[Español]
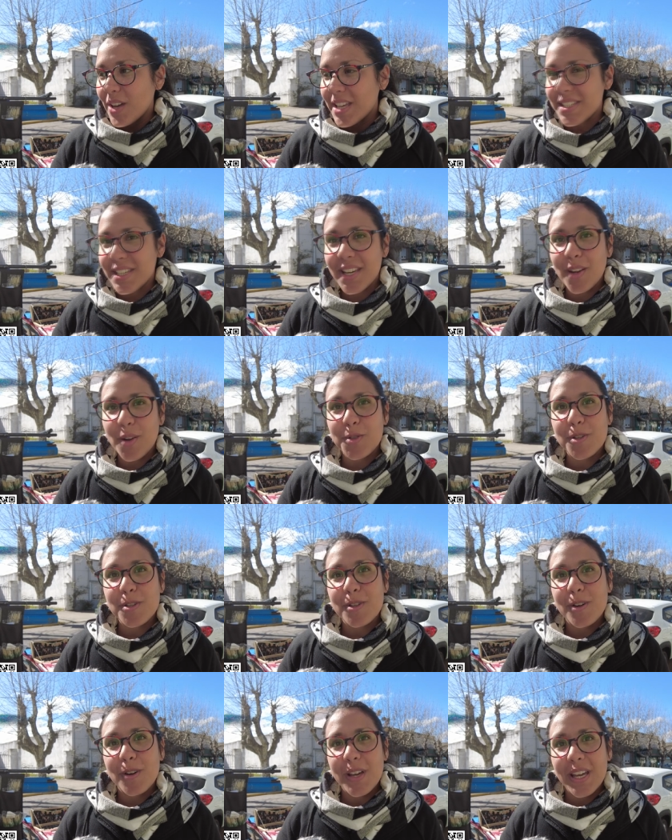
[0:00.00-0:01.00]
que hace que
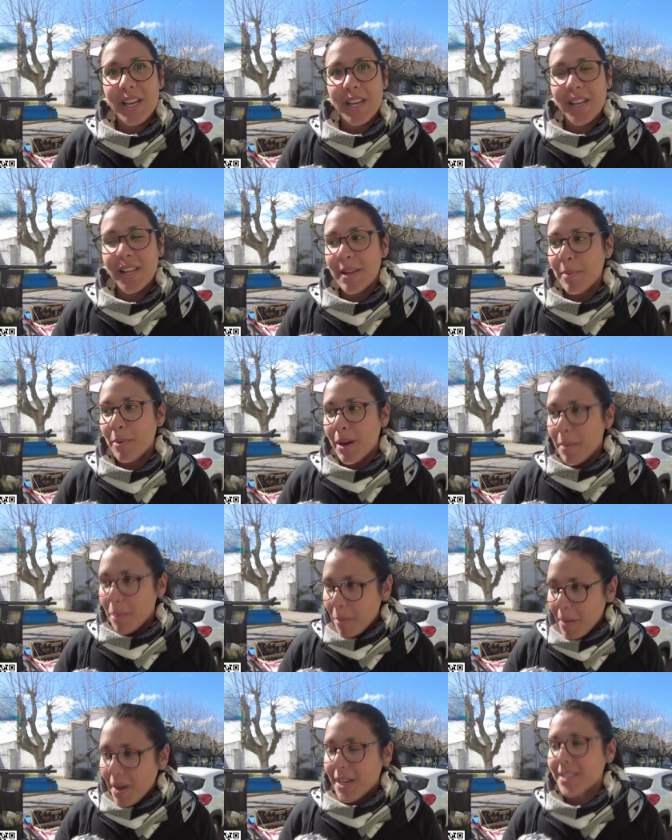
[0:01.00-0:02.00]
nosotros le
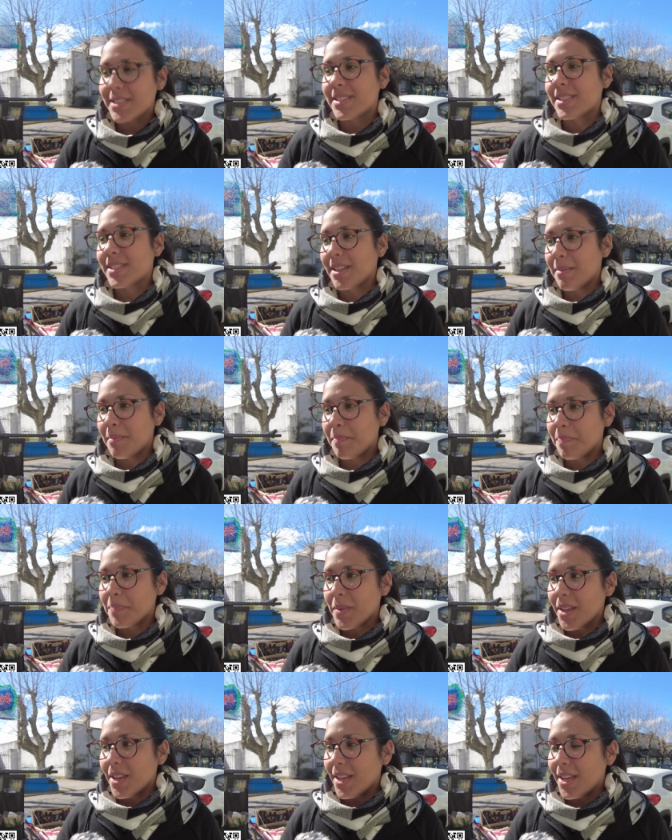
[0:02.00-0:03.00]
pongamos más,
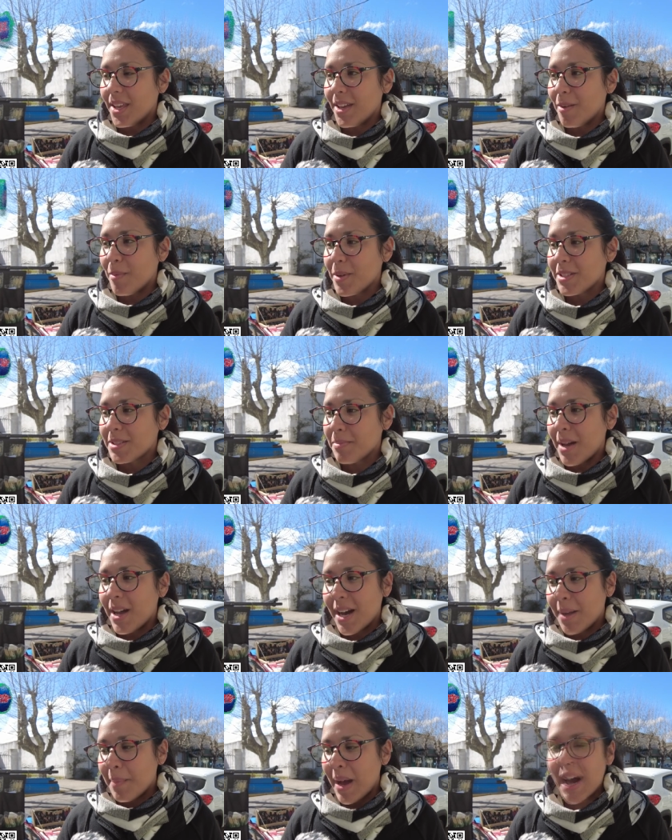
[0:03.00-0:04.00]
¿cómo es?
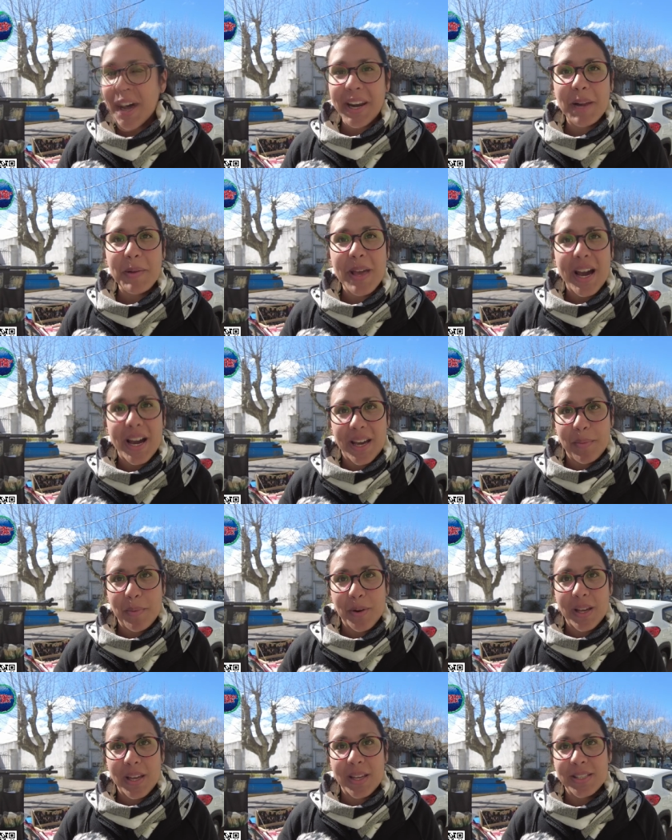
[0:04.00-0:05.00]
Más, más garra al viaje,
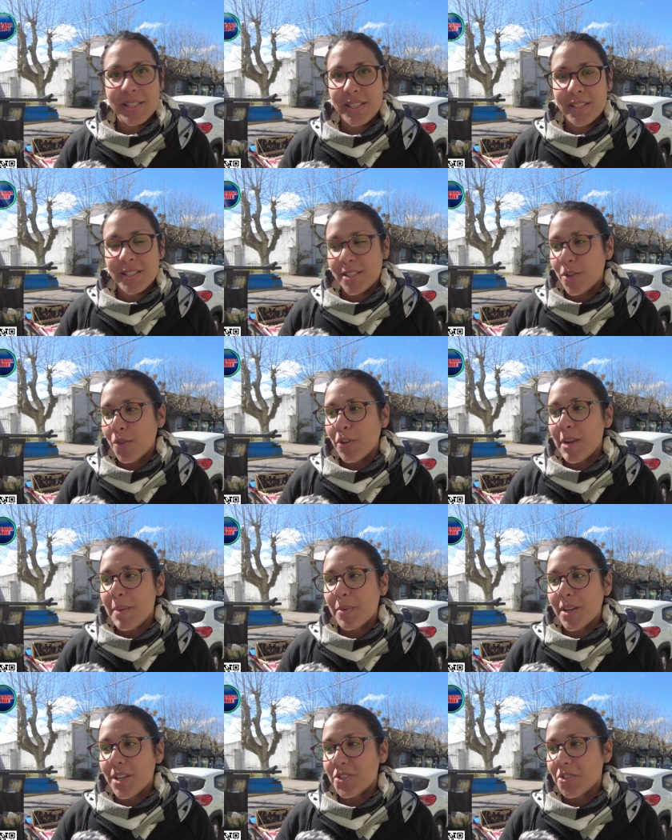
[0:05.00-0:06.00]
porque si, si no fuera
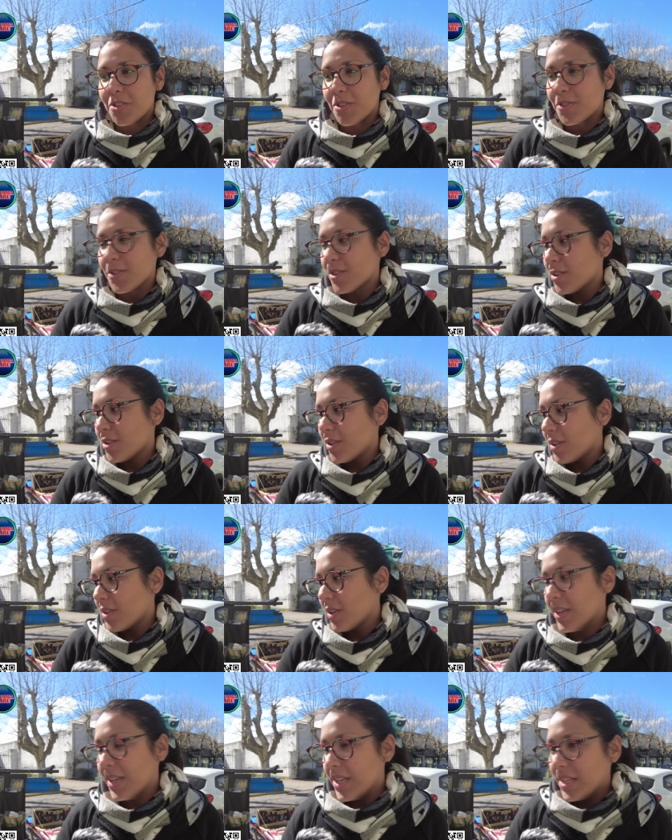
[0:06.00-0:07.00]
por ellos, nosotros
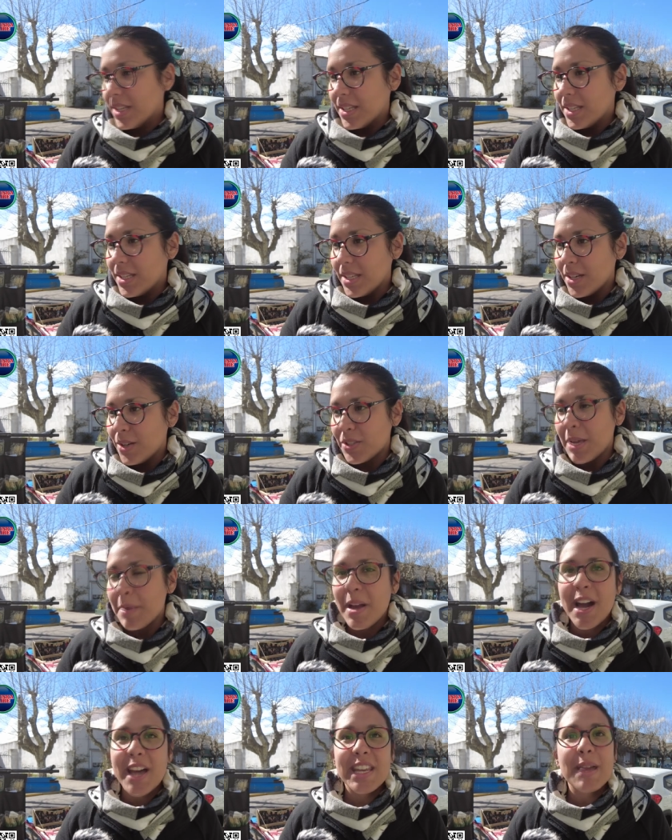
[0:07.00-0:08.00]
o sea,
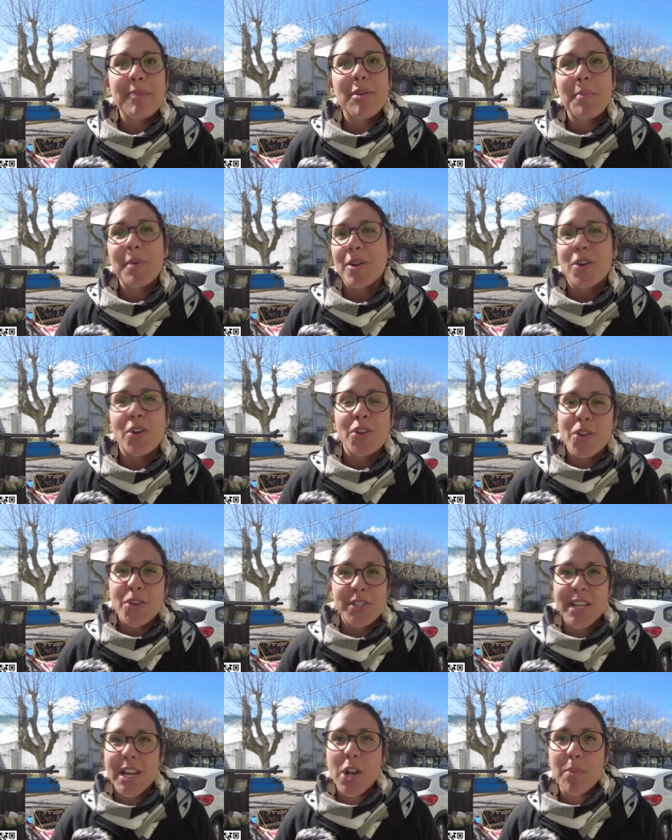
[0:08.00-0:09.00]
viajaríamos, pero no, no
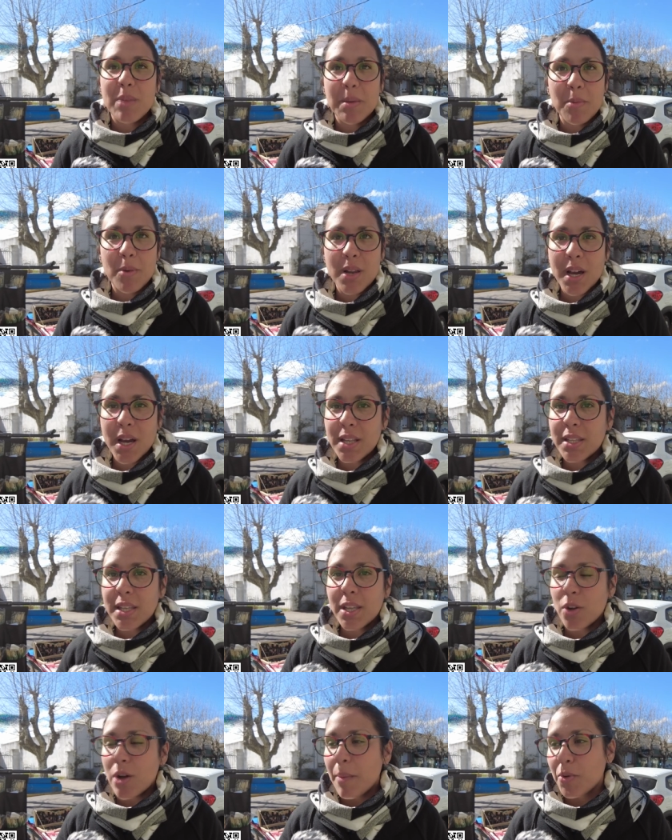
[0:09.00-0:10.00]
sería lo mismo. La
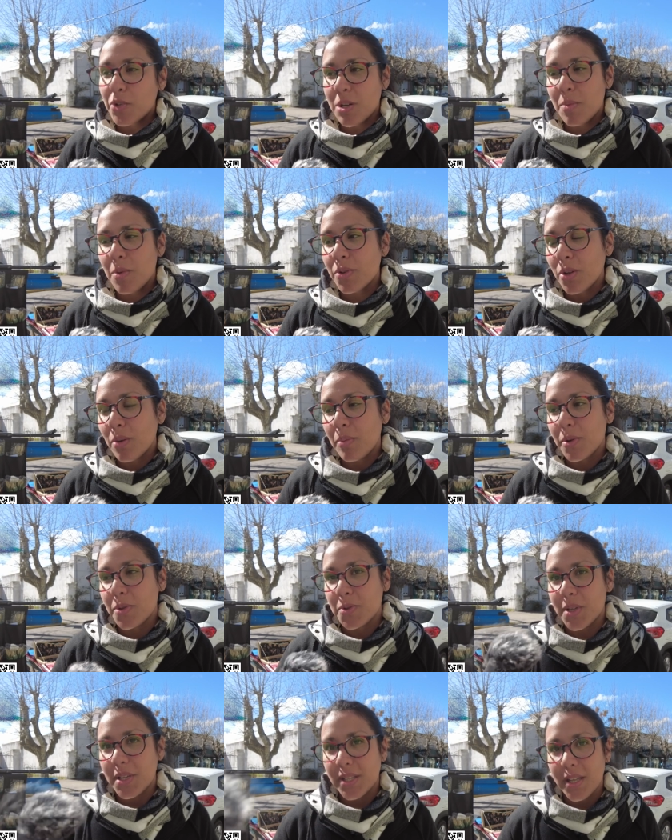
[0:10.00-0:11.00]
gente nos apoya un montón, por
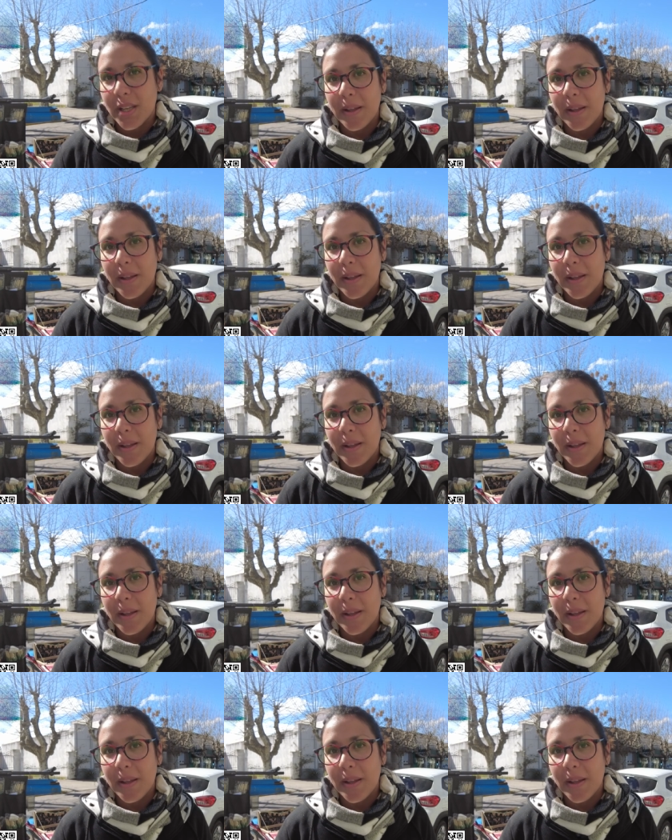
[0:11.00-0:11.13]
¿Cómo se